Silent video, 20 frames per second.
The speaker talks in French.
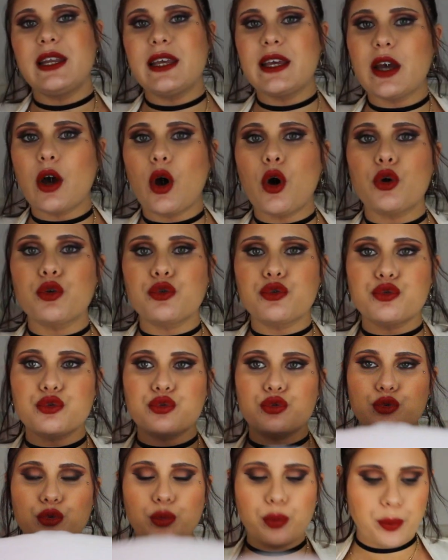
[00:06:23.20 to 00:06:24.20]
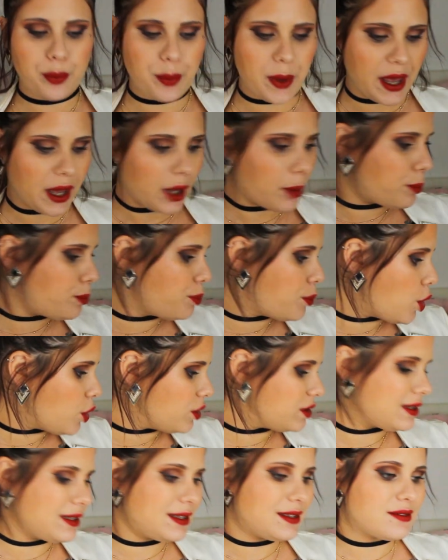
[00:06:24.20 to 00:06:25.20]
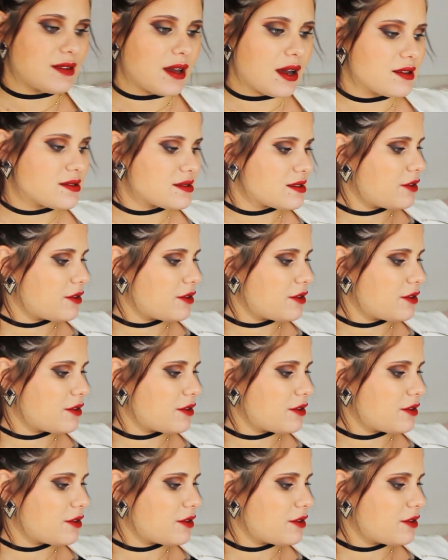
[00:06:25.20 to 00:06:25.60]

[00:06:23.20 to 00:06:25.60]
il est en super bon état.